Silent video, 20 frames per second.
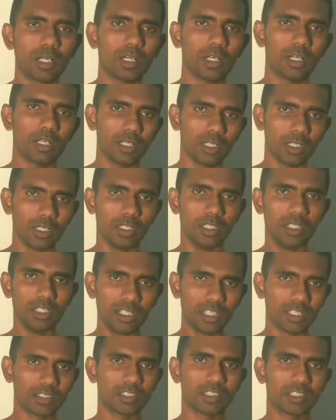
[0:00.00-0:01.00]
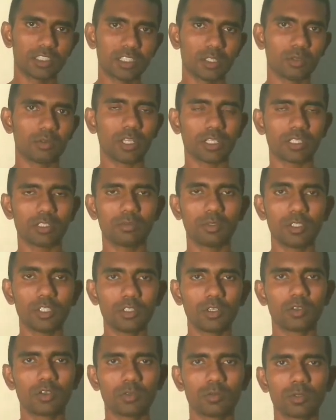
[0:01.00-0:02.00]
নেক্সট যে কোনো একটি ভিডিও করবো
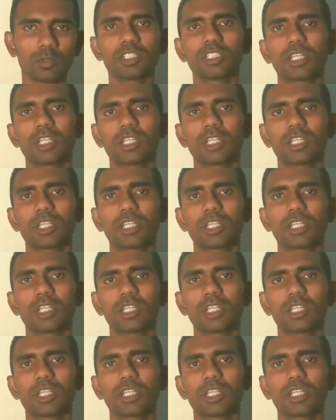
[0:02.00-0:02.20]
ইনশাল্লাহ